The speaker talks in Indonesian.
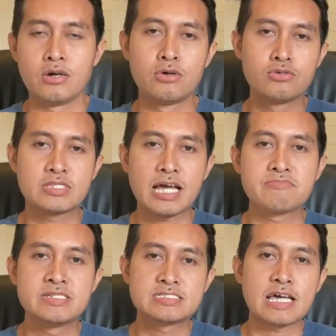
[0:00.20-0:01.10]

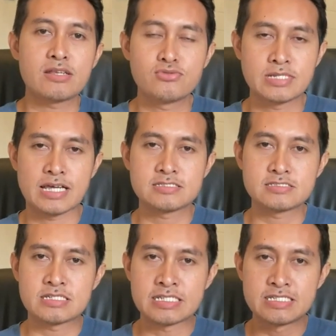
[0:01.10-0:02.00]
hutang bisa
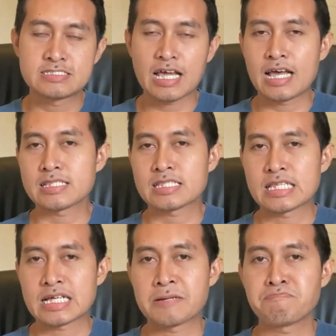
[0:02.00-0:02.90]
lunas di
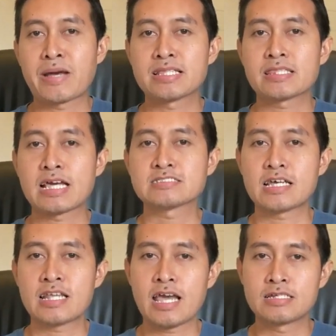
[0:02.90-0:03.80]
saat
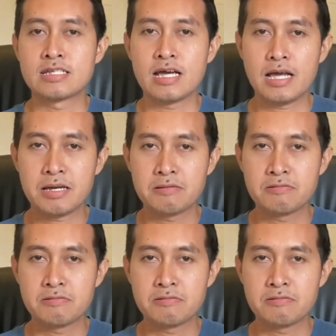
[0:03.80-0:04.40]
kepantasan Anda